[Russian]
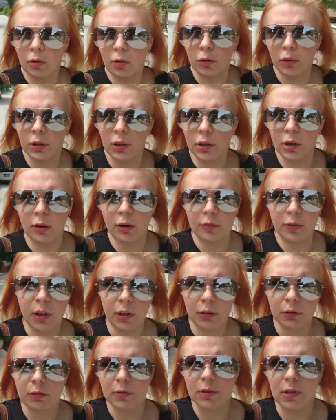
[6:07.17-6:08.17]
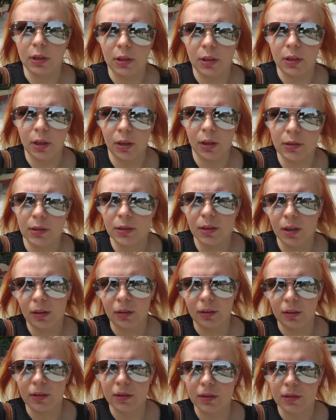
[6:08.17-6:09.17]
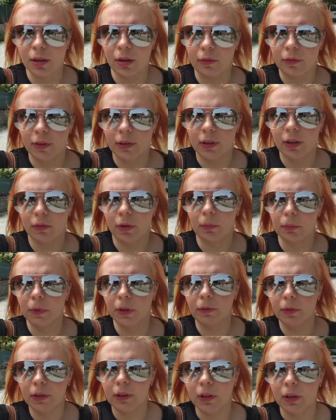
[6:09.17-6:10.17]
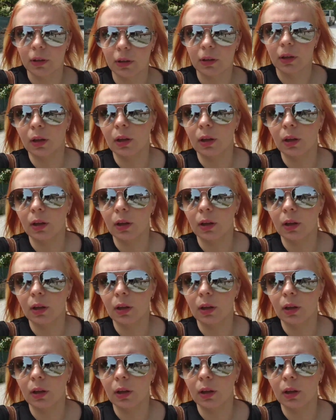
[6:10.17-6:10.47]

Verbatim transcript: Ой, не ковры, а тут всякие одеяла. Не знаю, видно вам, не видно.